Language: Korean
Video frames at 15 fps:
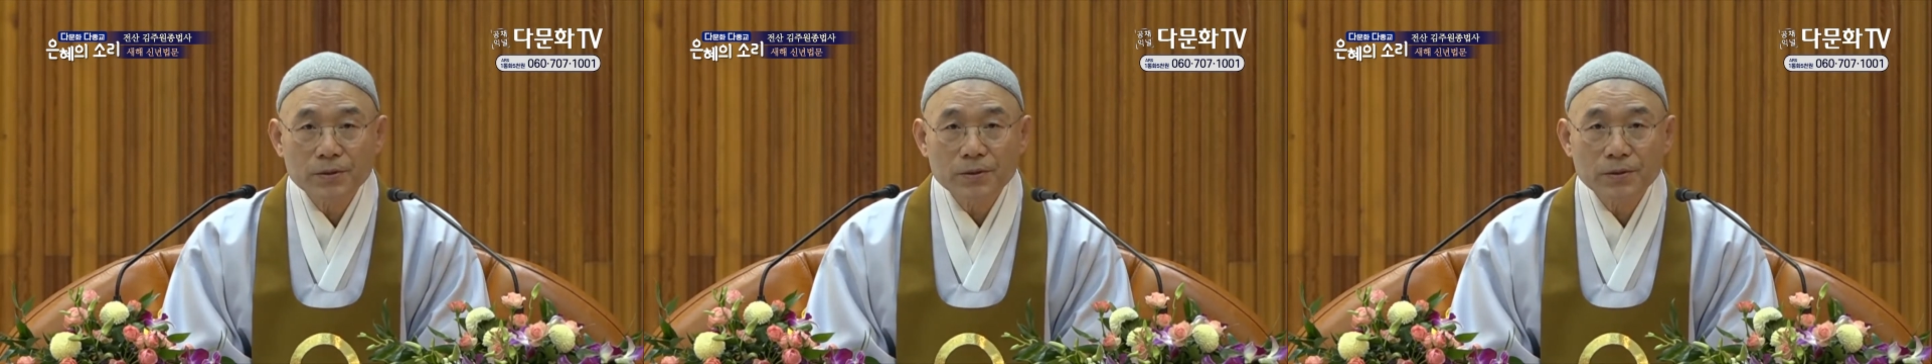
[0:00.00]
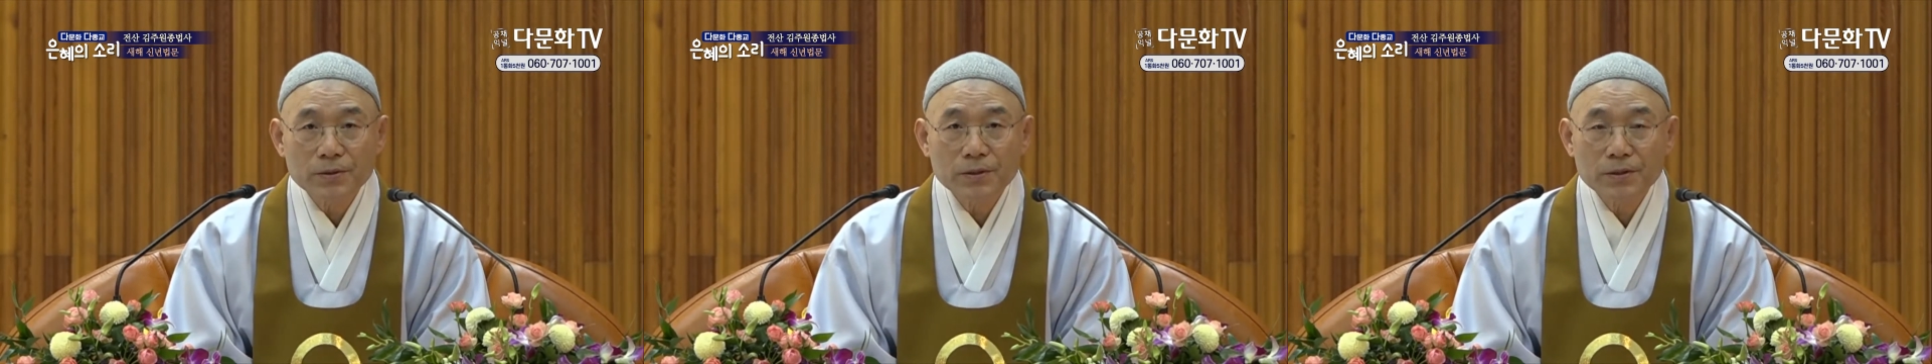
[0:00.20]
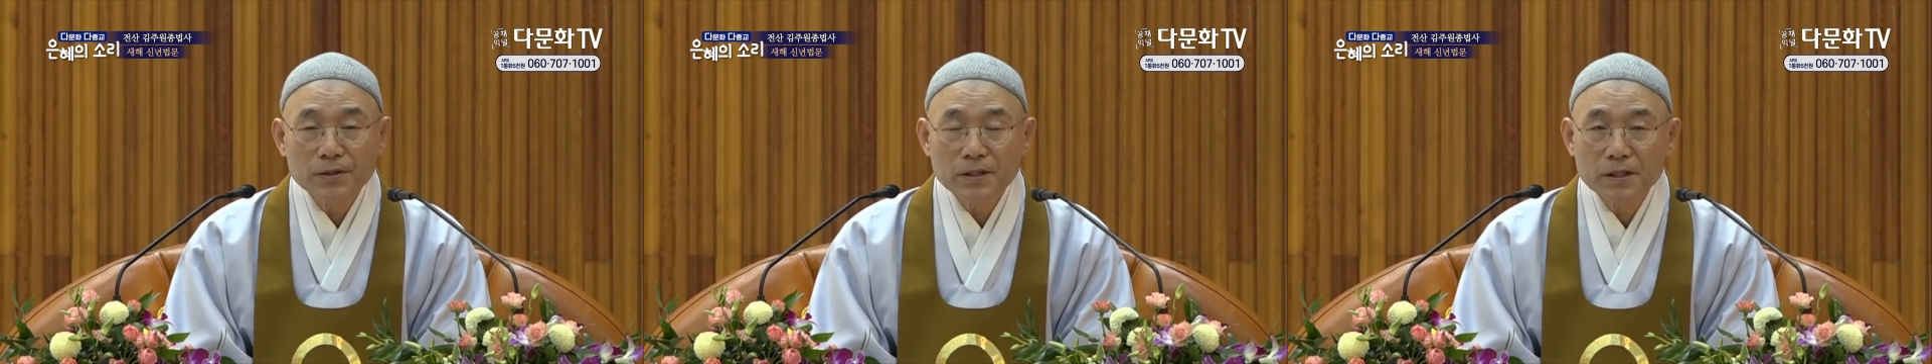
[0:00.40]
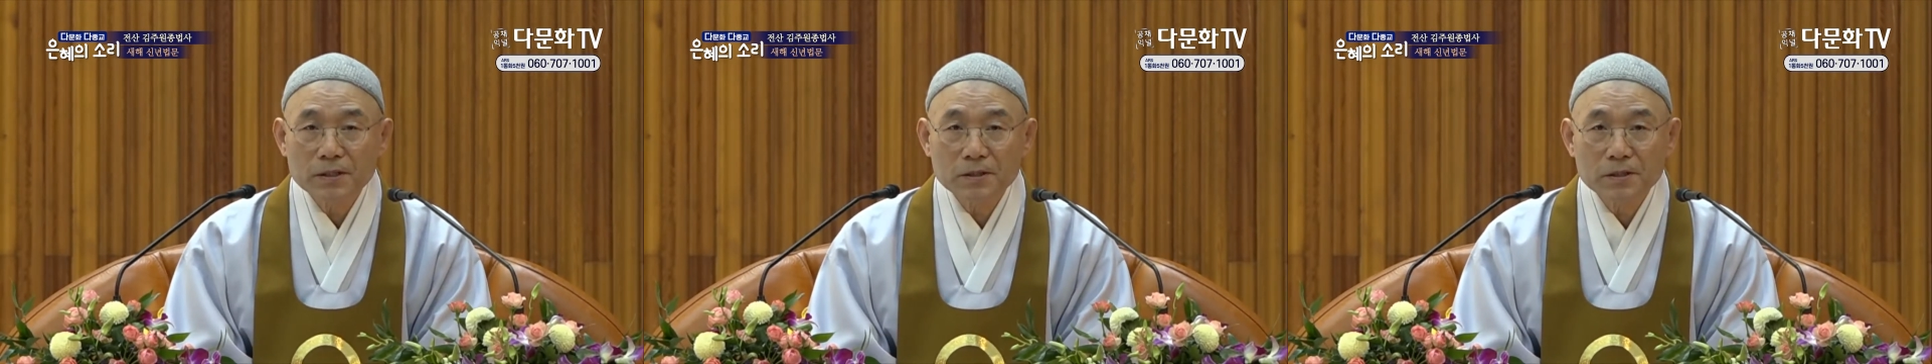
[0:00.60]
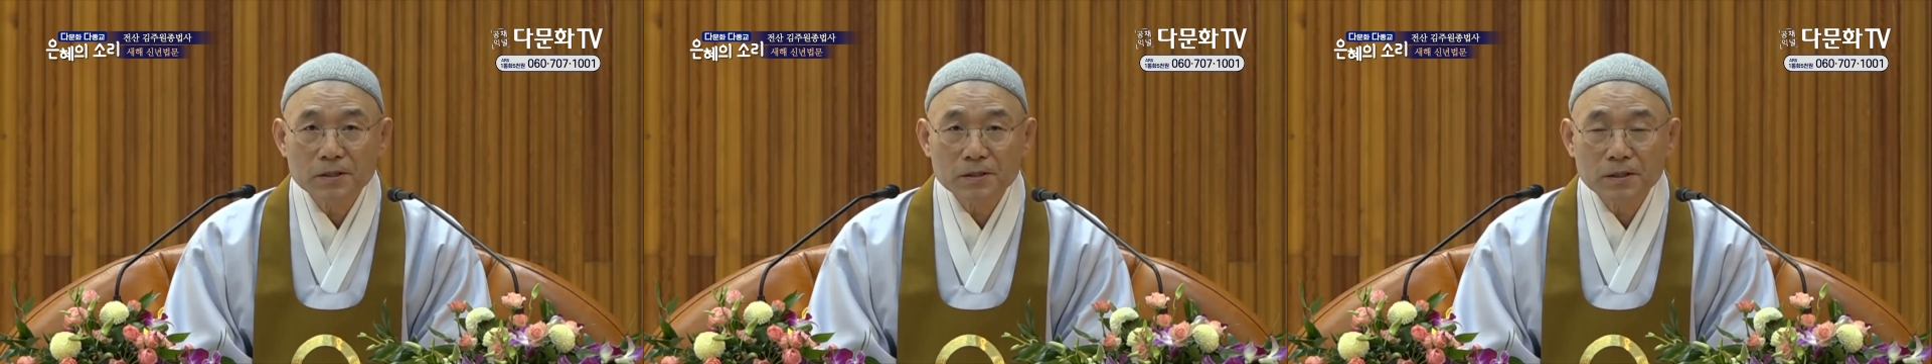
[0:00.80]
그런데
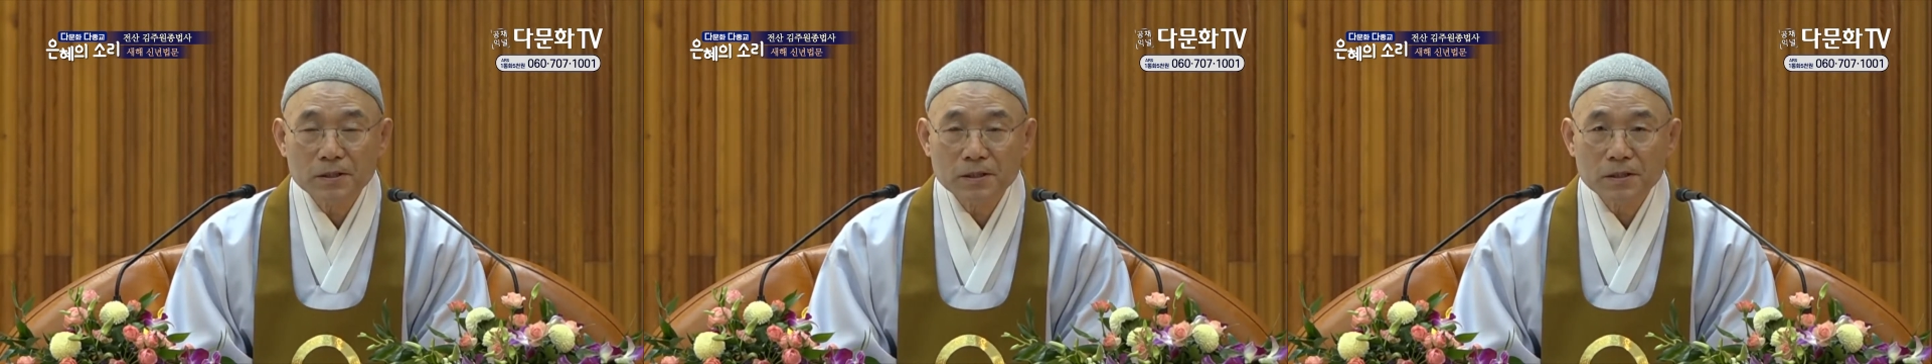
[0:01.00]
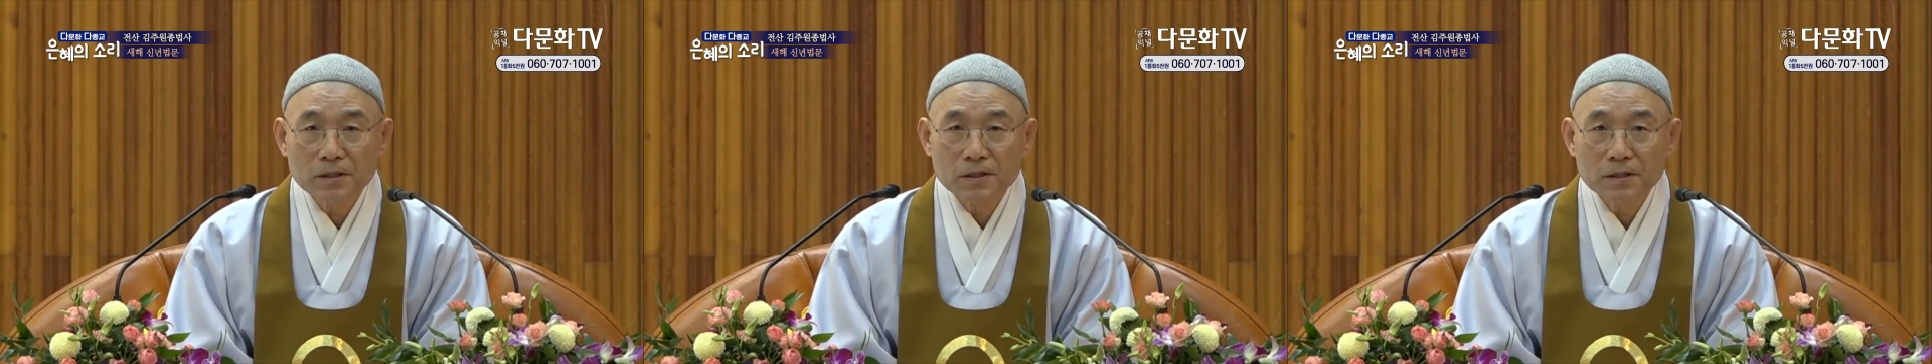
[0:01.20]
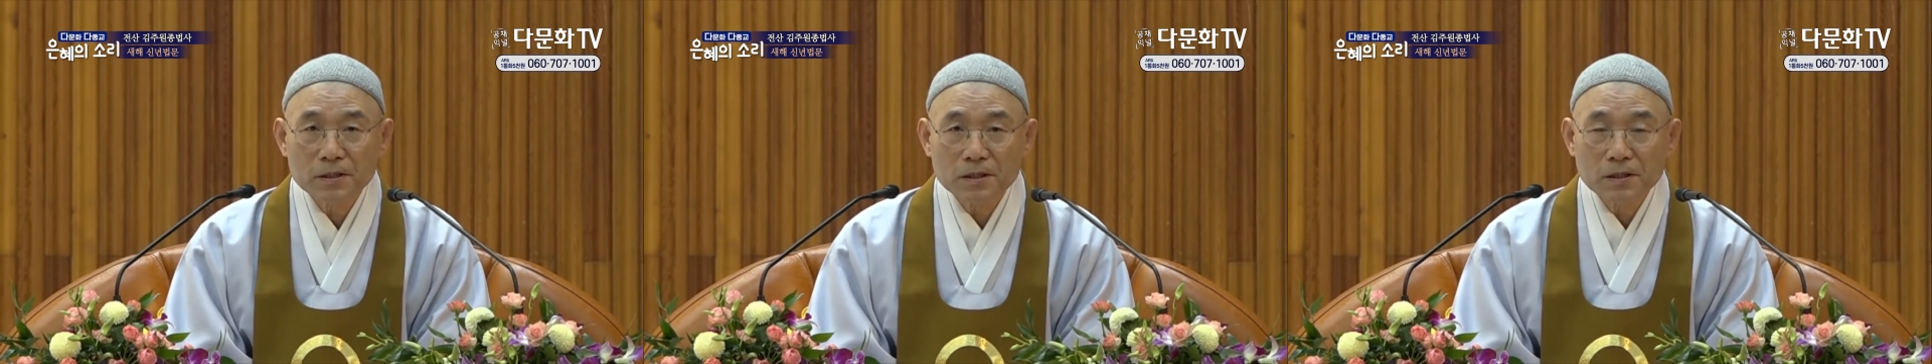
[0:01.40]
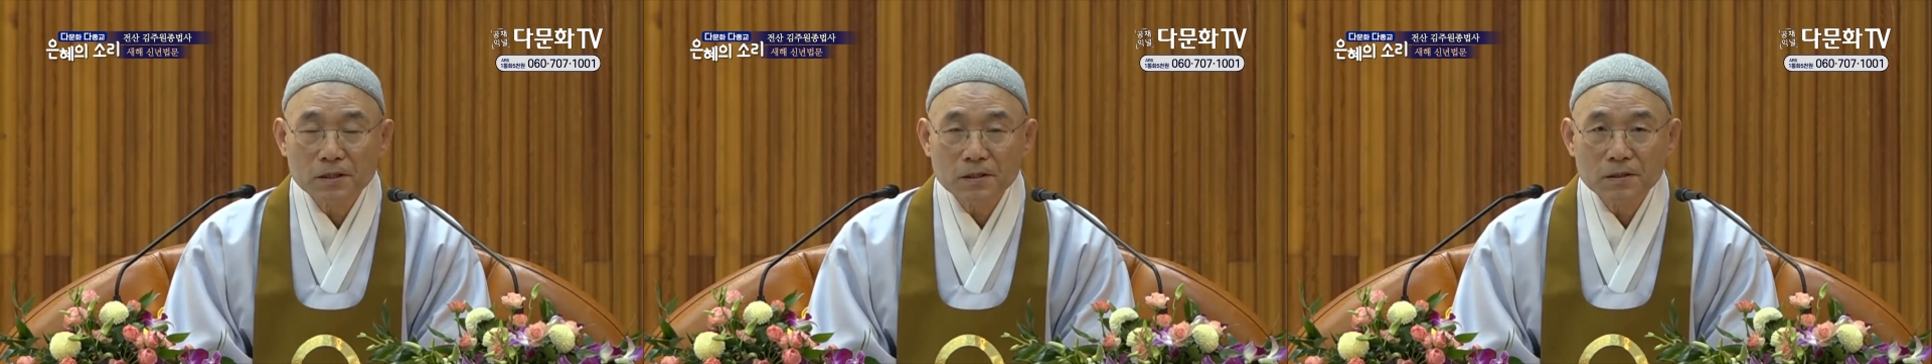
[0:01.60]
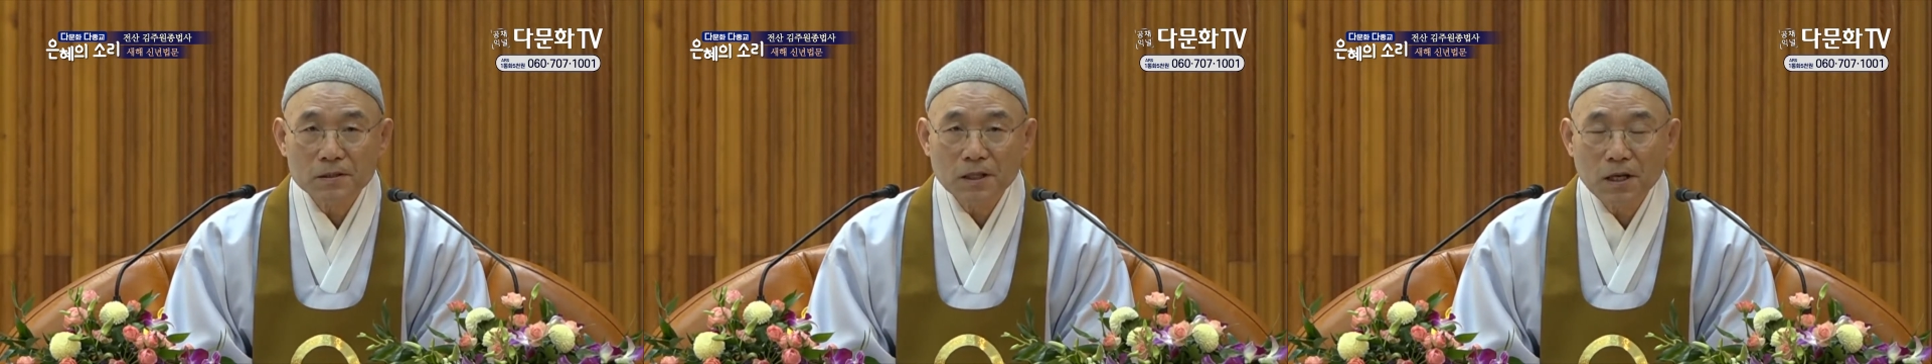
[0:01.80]
그것이
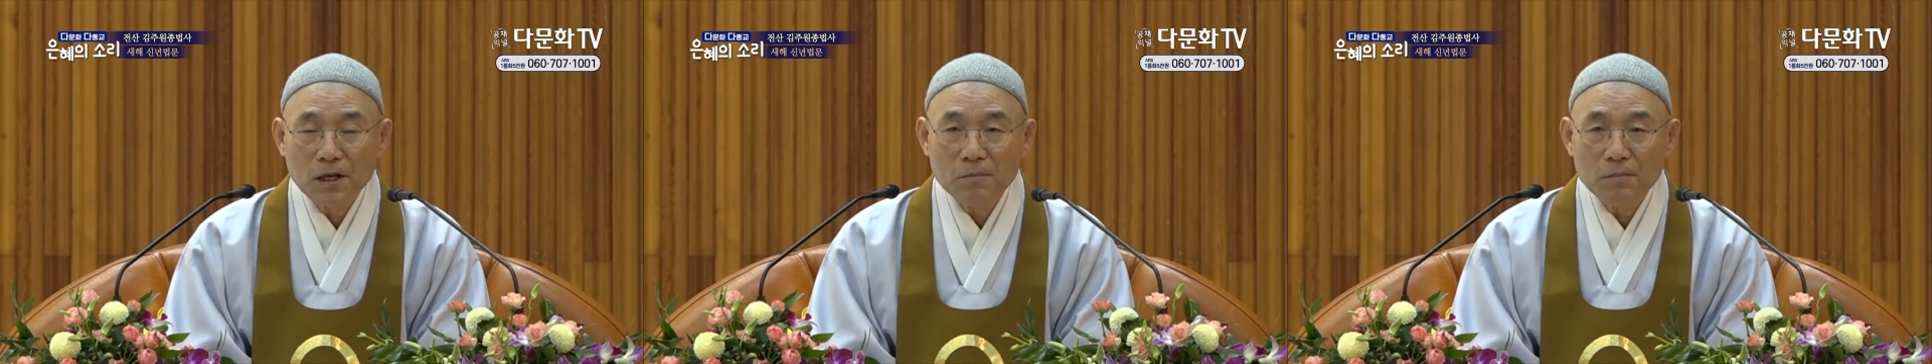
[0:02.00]
내